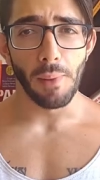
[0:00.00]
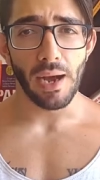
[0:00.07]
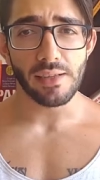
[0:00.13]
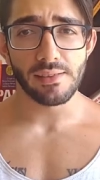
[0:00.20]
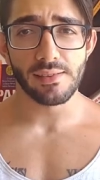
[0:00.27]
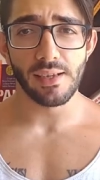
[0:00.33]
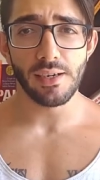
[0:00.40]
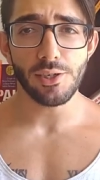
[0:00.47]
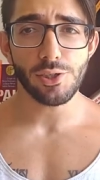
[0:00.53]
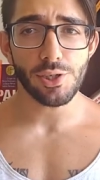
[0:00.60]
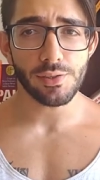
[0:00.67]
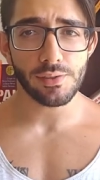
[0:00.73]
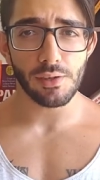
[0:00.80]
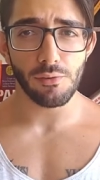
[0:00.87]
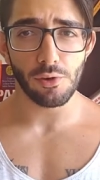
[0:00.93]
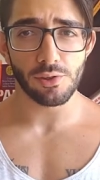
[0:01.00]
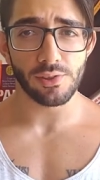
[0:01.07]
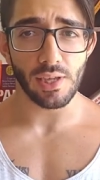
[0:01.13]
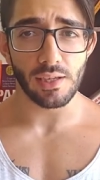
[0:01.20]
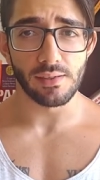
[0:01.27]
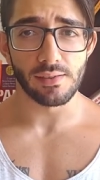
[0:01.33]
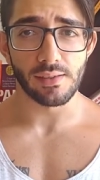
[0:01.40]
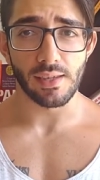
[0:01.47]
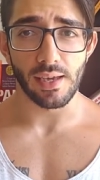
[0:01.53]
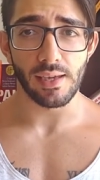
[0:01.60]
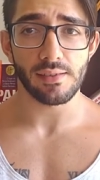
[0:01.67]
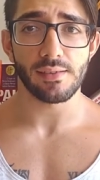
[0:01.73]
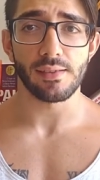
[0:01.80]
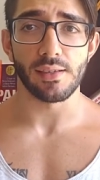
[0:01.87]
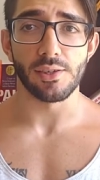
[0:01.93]
Mas antes que você
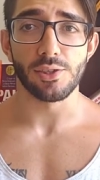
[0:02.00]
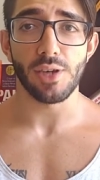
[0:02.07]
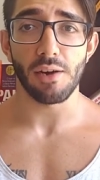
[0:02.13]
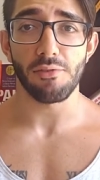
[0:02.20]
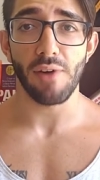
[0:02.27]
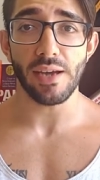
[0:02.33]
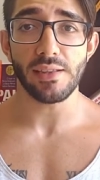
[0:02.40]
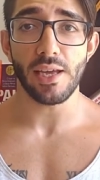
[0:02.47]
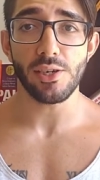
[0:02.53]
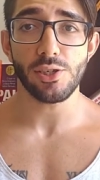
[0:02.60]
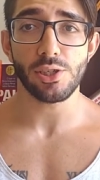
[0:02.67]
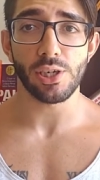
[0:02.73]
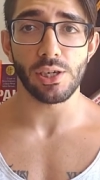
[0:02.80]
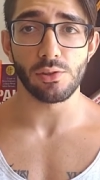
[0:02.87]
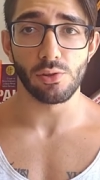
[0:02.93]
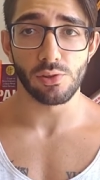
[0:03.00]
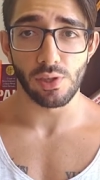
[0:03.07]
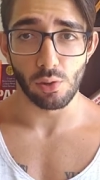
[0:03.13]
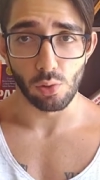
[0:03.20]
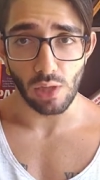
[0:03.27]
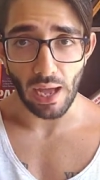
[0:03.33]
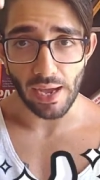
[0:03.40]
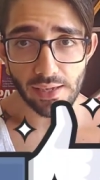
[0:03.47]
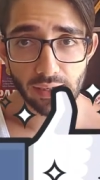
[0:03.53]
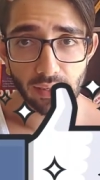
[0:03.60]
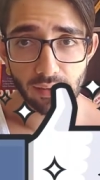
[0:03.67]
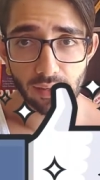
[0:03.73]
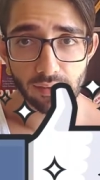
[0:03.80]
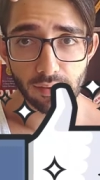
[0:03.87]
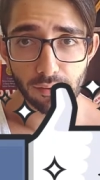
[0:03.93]
esqueça, já vai deixando seu like
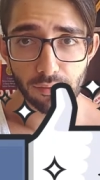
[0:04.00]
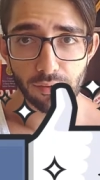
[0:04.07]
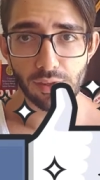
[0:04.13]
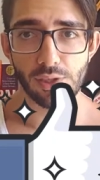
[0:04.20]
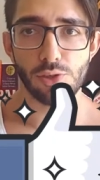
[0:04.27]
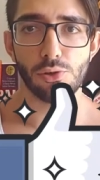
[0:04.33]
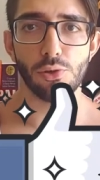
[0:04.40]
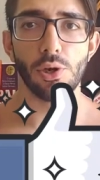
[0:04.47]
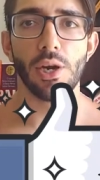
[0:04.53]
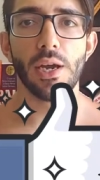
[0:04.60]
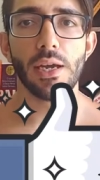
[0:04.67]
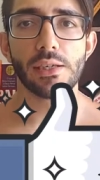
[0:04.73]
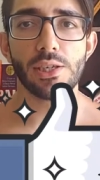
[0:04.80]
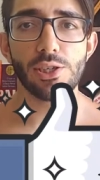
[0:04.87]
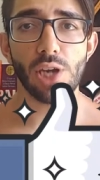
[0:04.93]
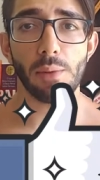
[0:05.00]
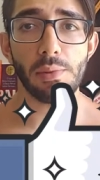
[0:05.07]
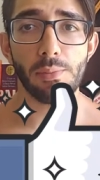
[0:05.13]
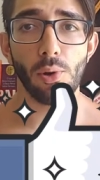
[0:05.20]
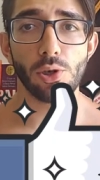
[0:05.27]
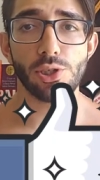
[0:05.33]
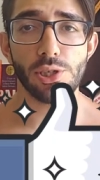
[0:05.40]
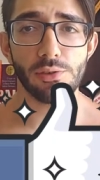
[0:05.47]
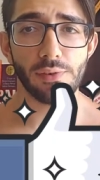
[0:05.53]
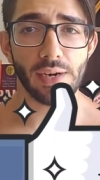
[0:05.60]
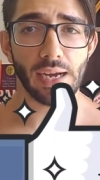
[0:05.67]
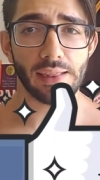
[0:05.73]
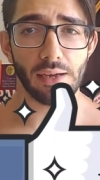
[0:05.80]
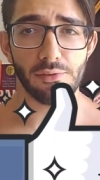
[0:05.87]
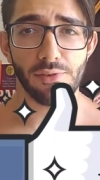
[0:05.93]
nesse vídeo que já me motiva
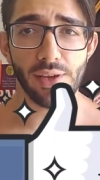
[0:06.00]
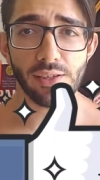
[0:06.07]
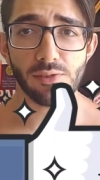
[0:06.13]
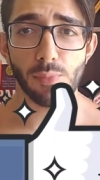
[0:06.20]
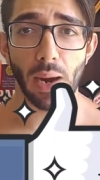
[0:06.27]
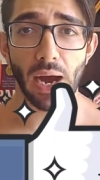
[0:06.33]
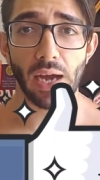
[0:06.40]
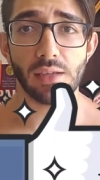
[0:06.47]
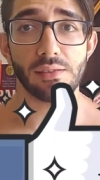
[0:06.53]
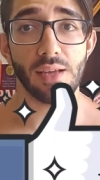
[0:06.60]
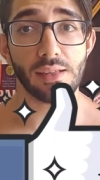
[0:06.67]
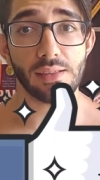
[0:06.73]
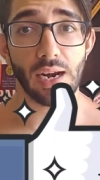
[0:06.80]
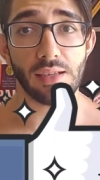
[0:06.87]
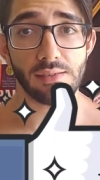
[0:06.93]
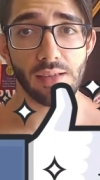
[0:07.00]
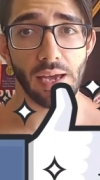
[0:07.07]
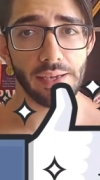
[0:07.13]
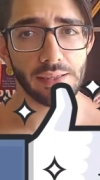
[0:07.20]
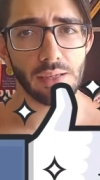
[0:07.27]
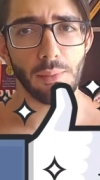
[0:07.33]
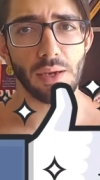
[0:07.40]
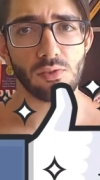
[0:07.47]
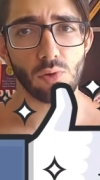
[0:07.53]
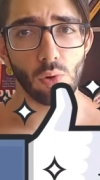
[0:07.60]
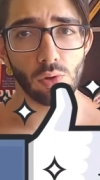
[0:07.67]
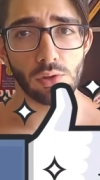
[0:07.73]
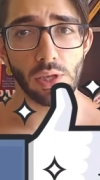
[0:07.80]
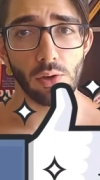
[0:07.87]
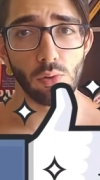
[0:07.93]
cada vez mais a trazer ainda mais
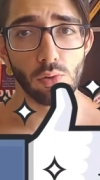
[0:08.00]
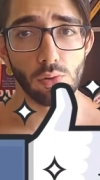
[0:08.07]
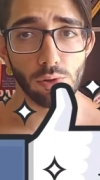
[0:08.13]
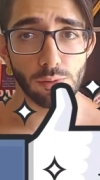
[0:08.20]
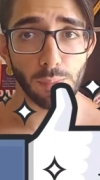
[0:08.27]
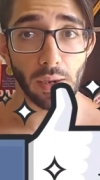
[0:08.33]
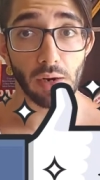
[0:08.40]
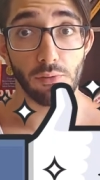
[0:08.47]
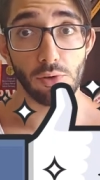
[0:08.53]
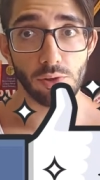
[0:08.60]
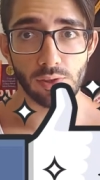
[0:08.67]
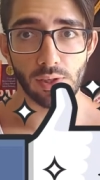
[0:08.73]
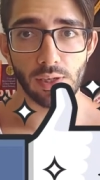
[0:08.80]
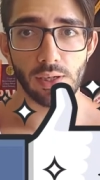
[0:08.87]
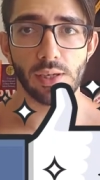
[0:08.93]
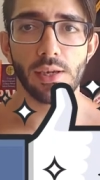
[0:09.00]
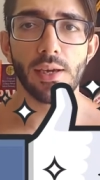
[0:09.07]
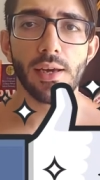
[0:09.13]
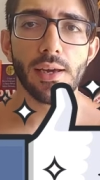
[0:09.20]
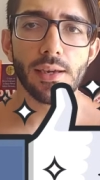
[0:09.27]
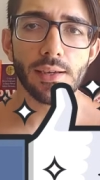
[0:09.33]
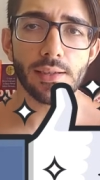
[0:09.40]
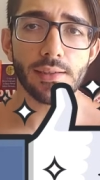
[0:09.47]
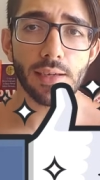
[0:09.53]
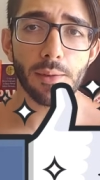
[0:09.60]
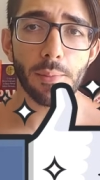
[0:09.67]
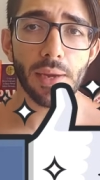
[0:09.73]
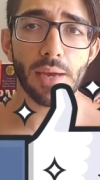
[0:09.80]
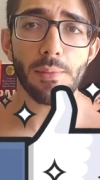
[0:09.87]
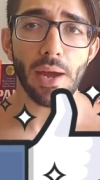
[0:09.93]
conteúdos para você e
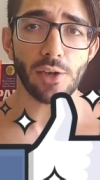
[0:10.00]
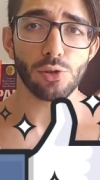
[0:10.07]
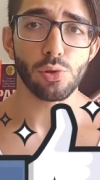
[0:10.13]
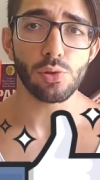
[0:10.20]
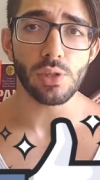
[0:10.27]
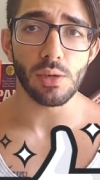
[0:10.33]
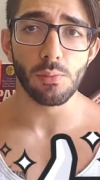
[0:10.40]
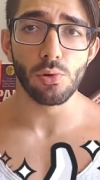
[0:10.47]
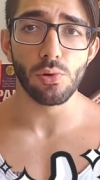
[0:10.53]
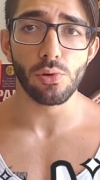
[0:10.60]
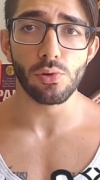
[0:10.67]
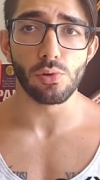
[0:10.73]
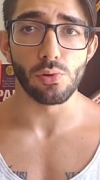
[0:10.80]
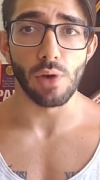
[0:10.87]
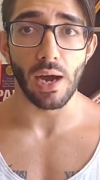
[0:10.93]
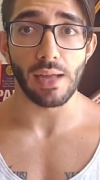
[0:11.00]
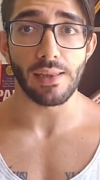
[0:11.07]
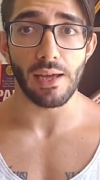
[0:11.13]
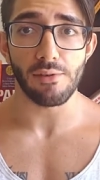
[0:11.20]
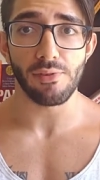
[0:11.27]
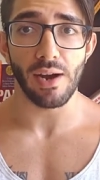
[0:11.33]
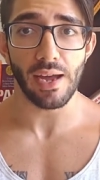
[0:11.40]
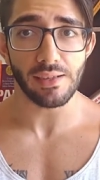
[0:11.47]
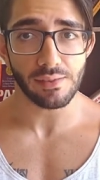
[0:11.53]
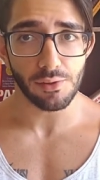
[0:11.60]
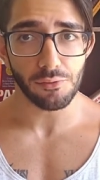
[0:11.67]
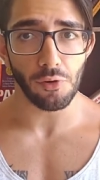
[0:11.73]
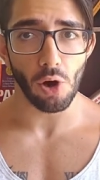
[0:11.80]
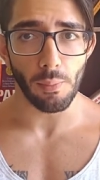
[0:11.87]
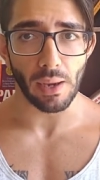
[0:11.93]
também me ajuda muito a levar essa
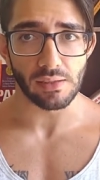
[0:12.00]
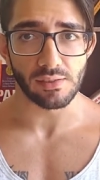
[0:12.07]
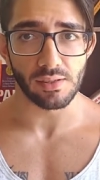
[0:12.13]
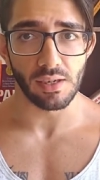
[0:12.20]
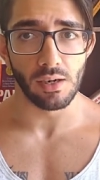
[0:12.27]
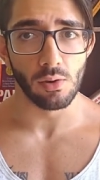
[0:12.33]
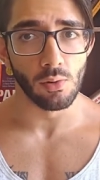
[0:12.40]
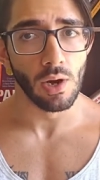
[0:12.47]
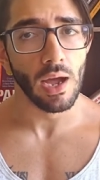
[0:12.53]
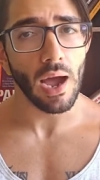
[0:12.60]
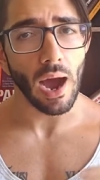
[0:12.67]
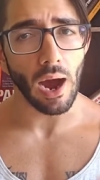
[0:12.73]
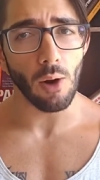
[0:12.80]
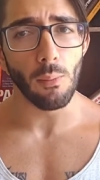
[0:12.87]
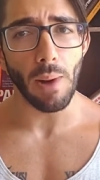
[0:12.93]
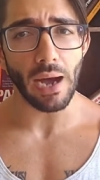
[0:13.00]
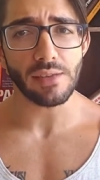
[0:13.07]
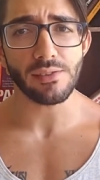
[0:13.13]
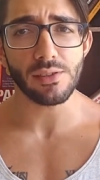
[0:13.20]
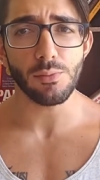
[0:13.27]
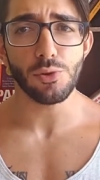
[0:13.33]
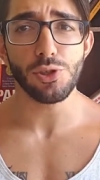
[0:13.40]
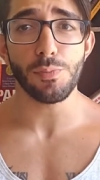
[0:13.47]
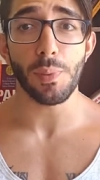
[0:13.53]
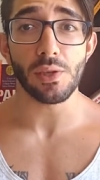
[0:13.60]
informação ao máximo de